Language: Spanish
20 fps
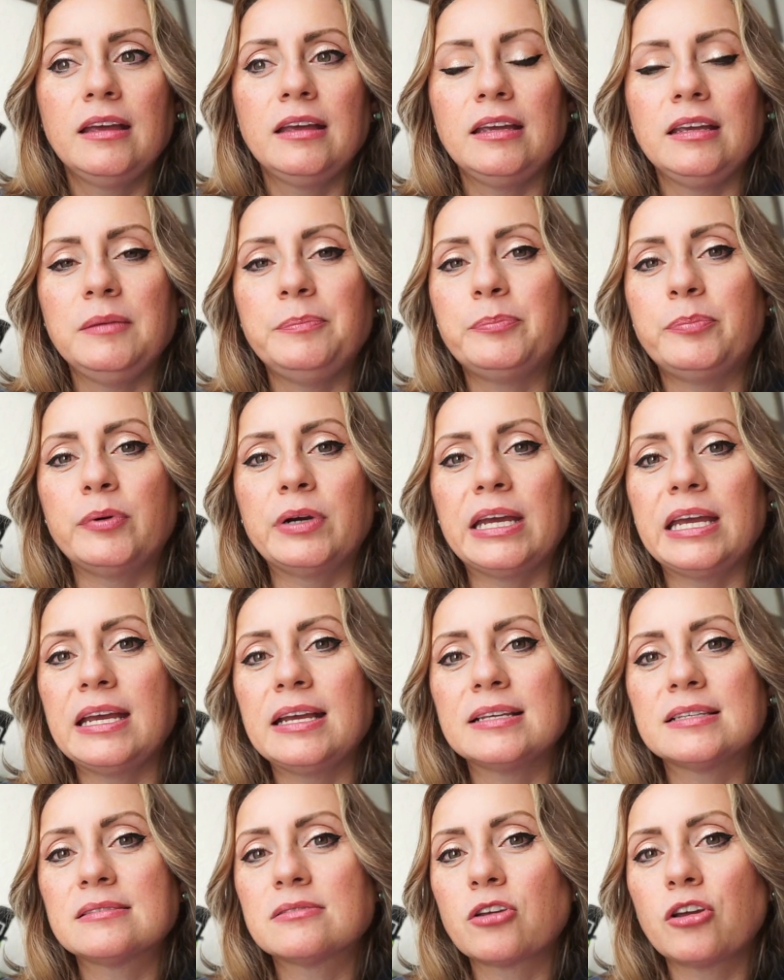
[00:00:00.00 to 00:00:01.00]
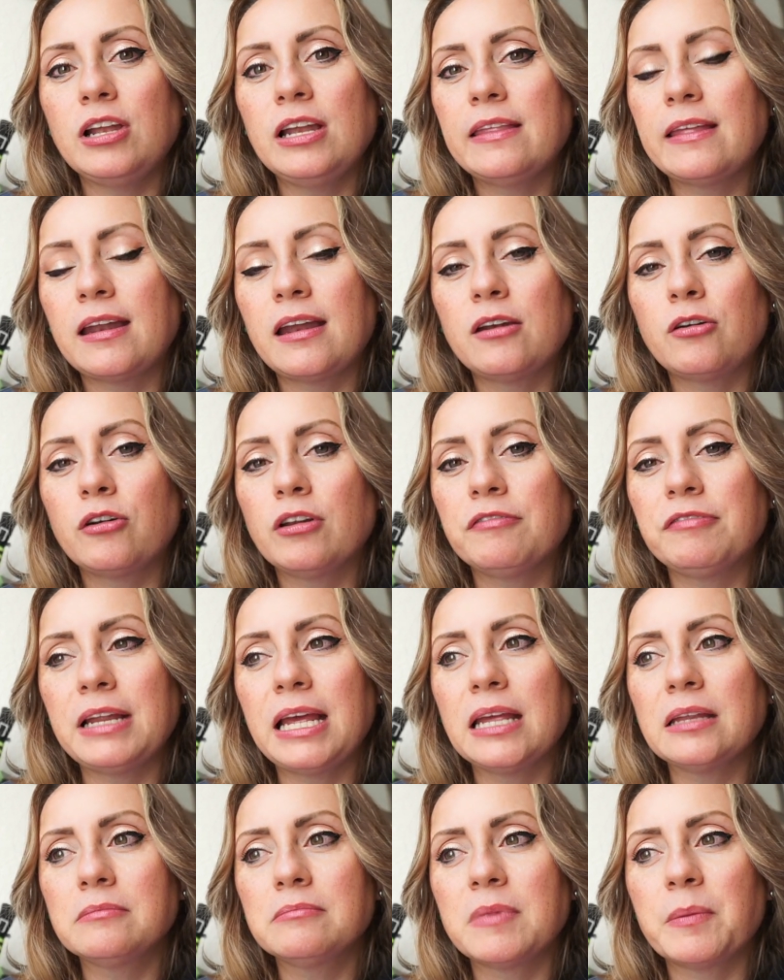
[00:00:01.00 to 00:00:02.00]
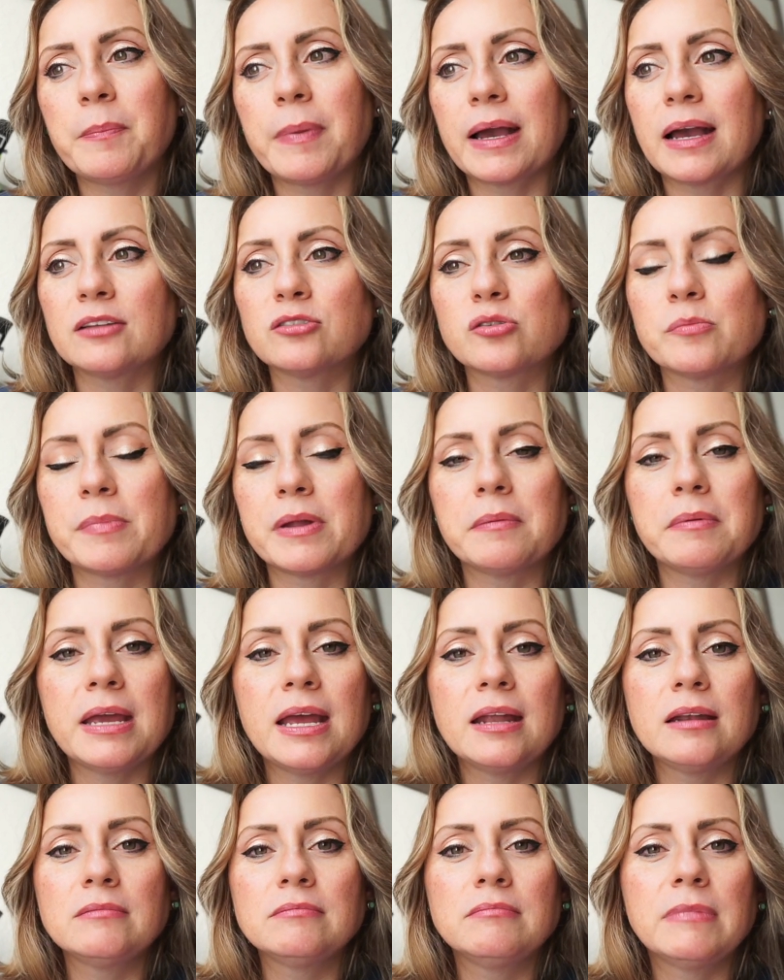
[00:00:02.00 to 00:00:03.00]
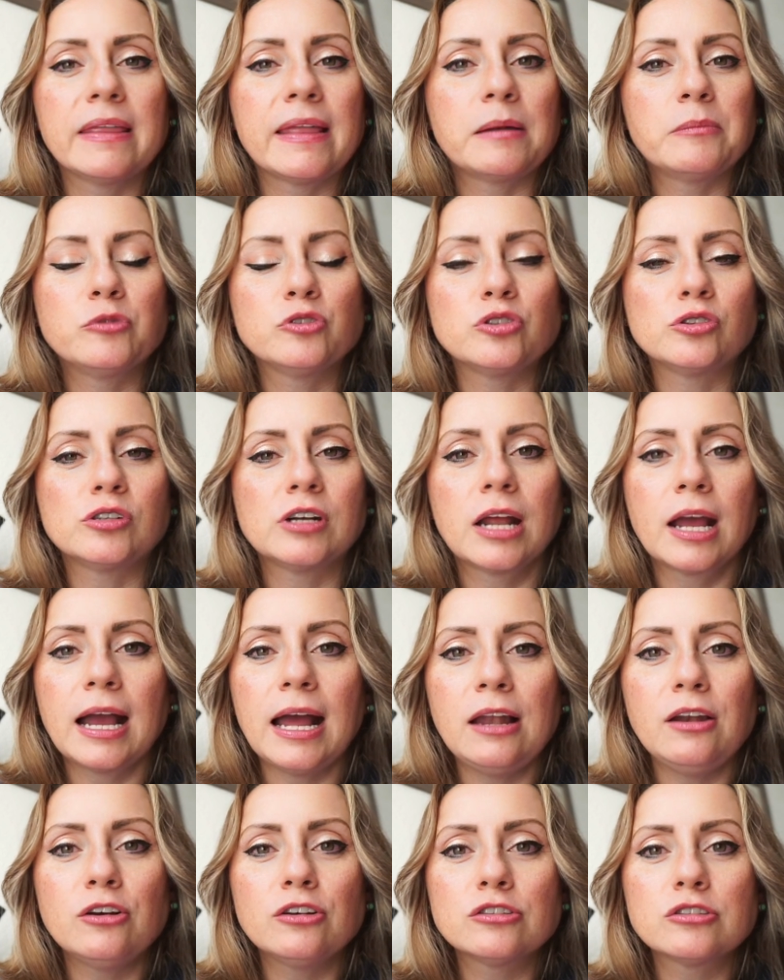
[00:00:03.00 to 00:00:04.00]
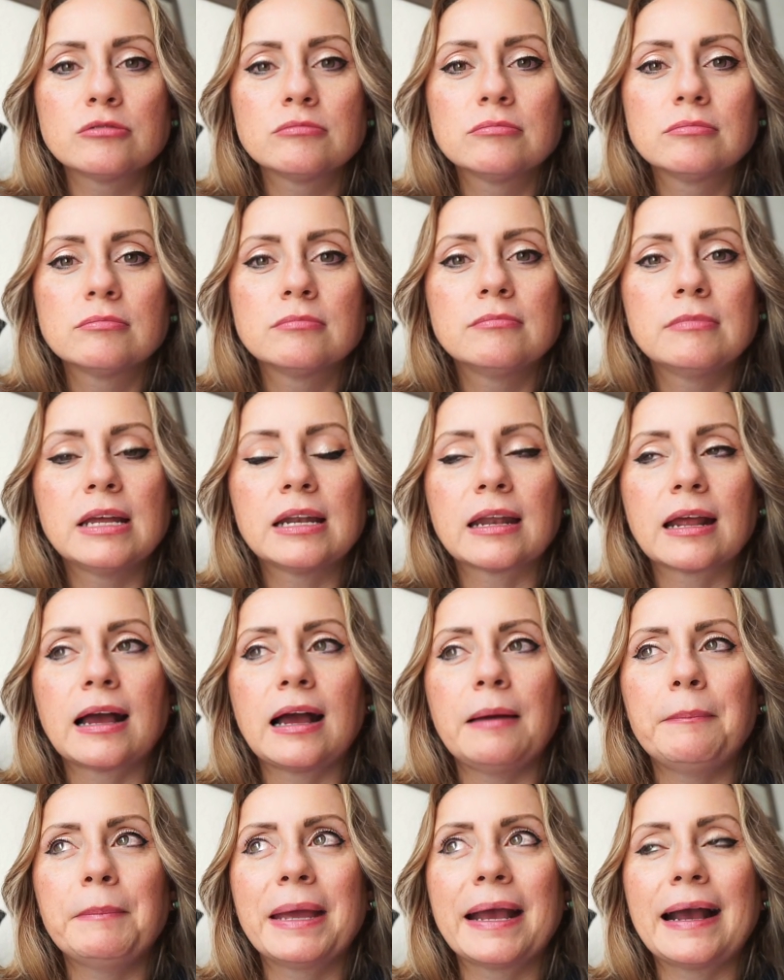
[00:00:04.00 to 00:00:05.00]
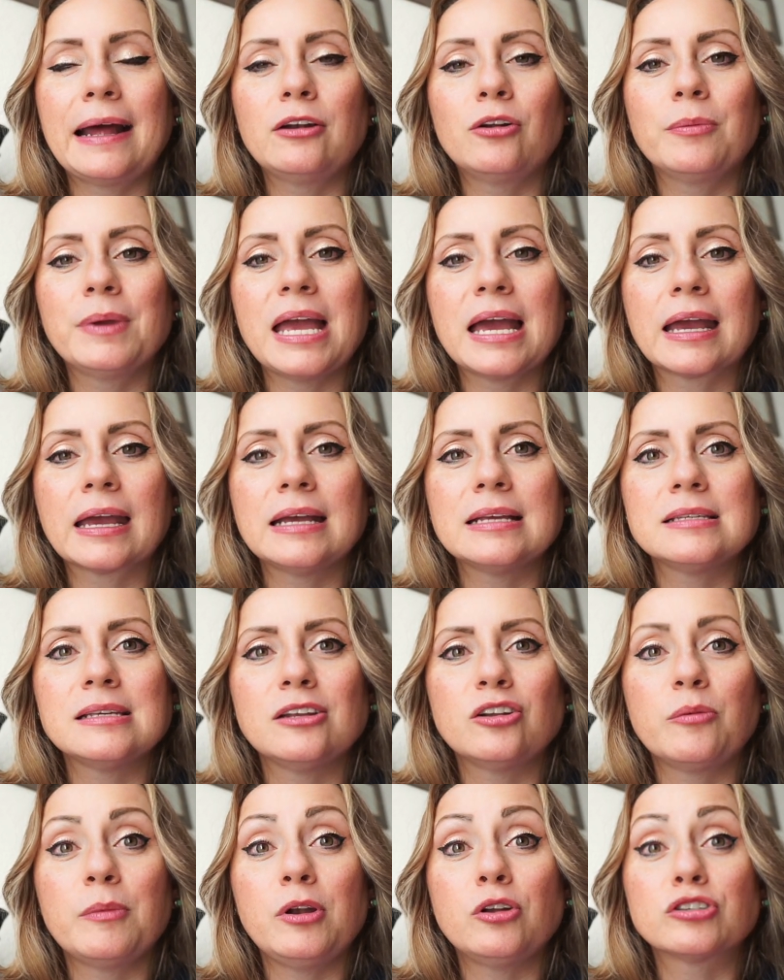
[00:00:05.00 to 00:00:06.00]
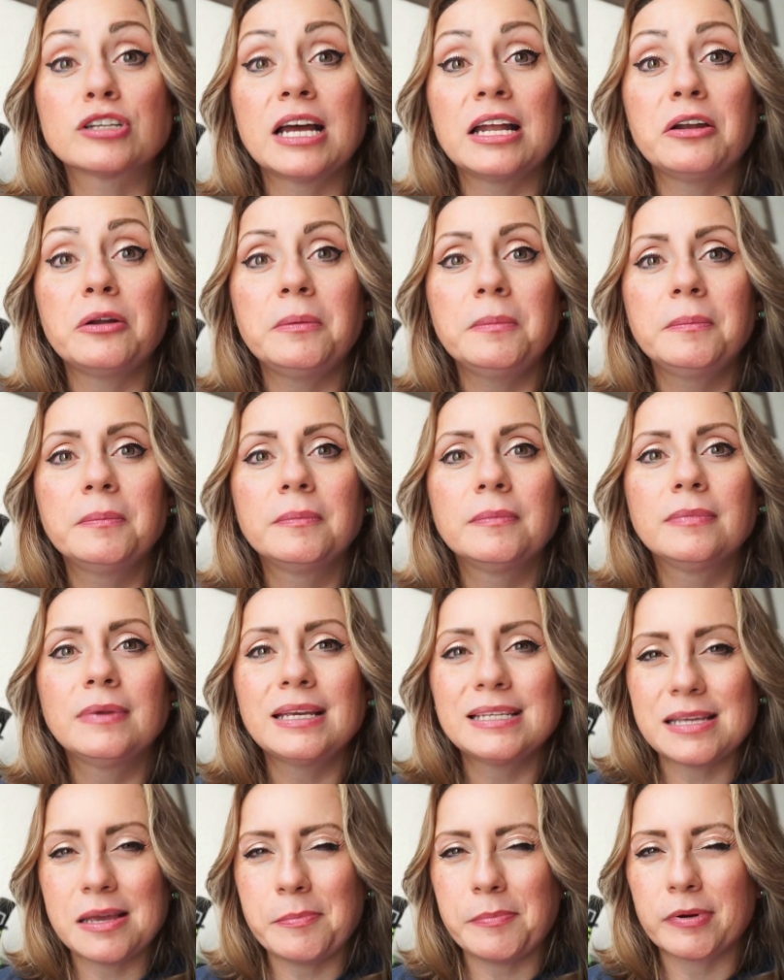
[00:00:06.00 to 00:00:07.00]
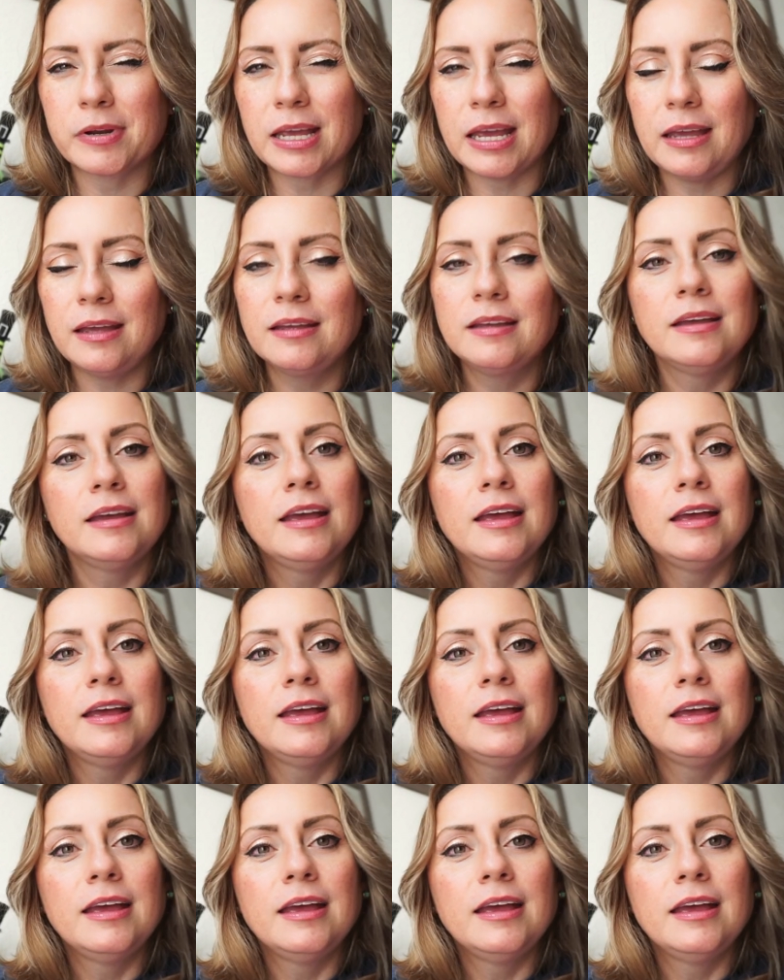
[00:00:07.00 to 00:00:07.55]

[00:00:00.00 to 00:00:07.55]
Y pues soy líder en Oriflame, me pagan súper bien, me dan muchos regalos, me, me gano viajes y no me los gano saben por qué.